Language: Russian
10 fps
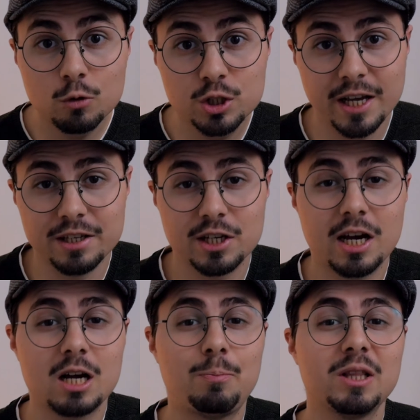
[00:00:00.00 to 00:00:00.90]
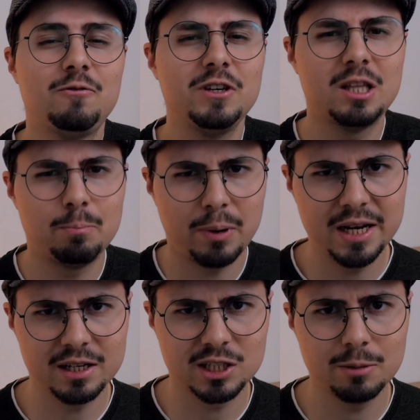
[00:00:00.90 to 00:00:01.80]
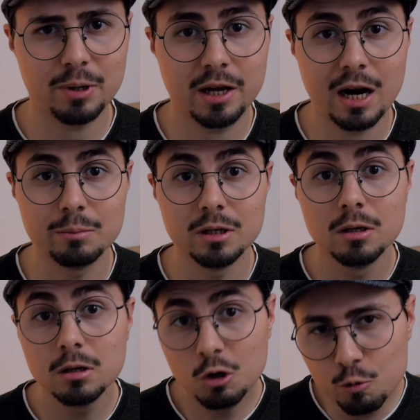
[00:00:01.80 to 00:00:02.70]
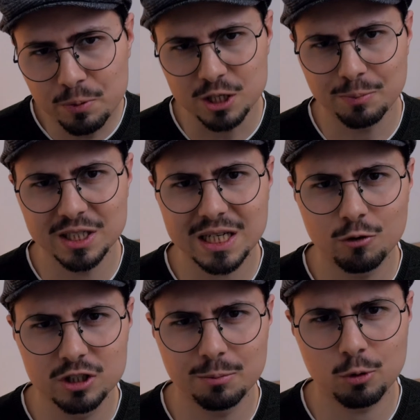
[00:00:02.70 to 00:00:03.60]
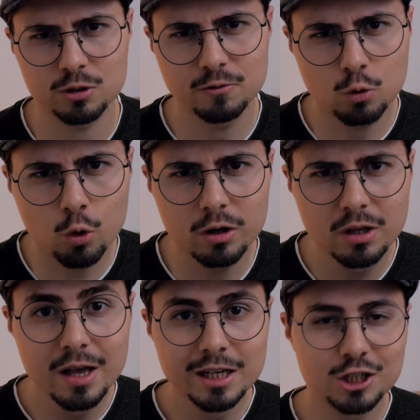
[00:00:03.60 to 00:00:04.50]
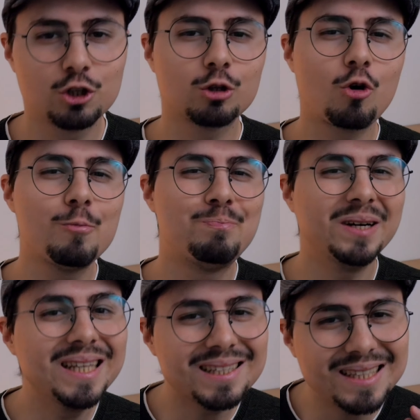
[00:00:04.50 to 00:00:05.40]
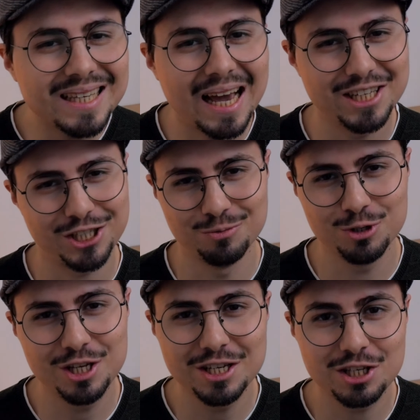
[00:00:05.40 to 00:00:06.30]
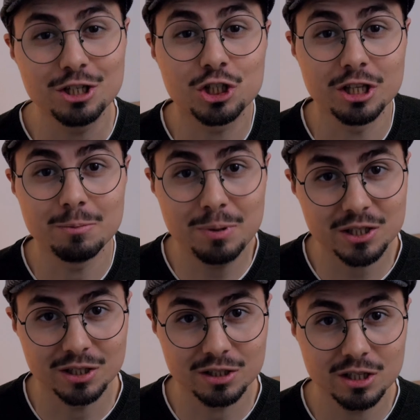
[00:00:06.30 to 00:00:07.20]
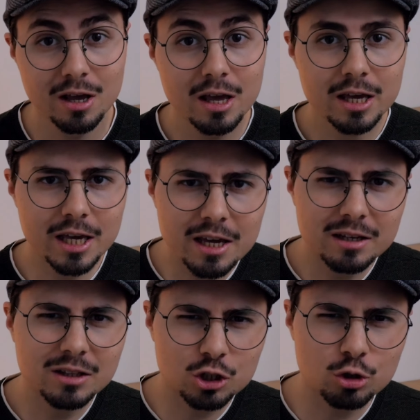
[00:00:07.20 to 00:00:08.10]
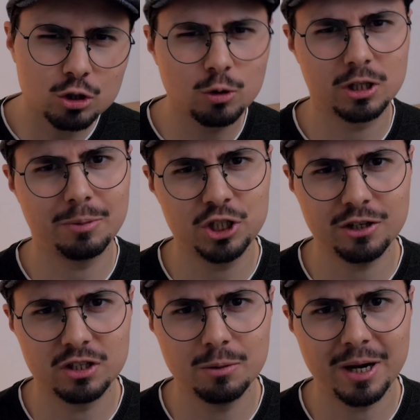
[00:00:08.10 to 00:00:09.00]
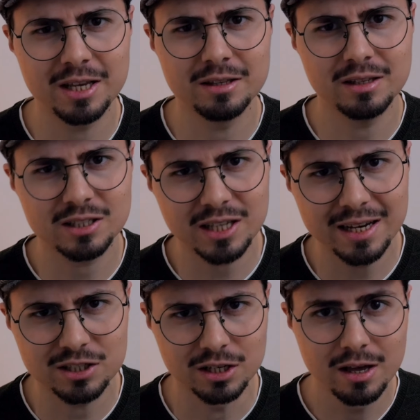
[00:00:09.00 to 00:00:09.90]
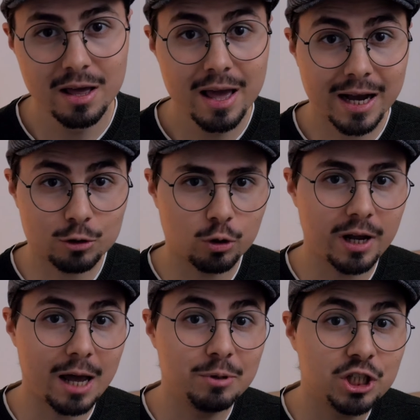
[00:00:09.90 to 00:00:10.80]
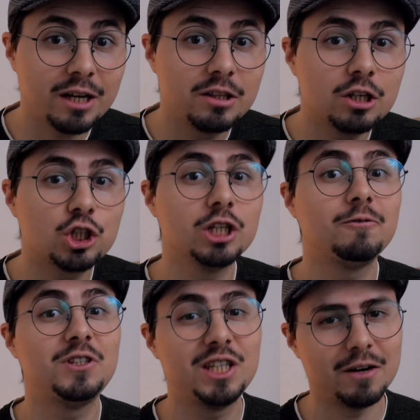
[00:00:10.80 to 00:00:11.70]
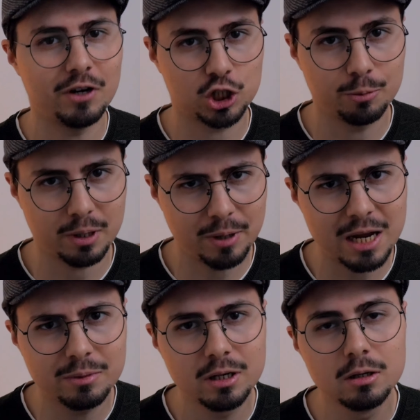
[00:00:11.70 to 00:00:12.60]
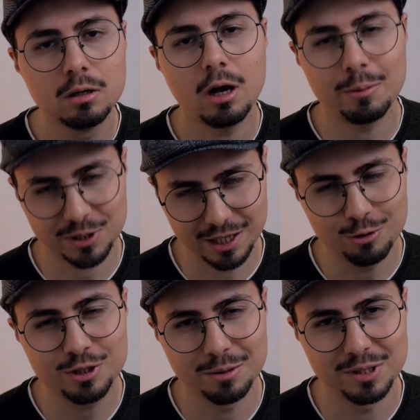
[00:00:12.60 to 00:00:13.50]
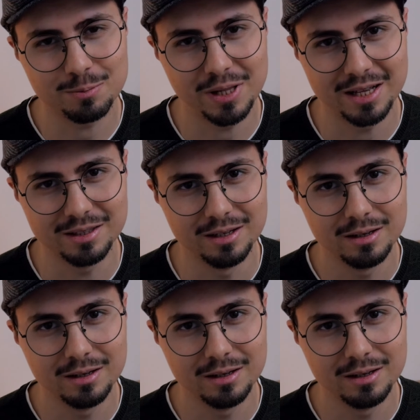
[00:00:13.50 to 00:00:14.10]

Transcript: вы узнаете, как под видом полезной программы купить поисковой запрос в Google, что такое по-настоящему неэтичный бизнес и на что стоит обращать внимание на сайте – который обещает решить все ваши проблемы абсолютно бесплатно.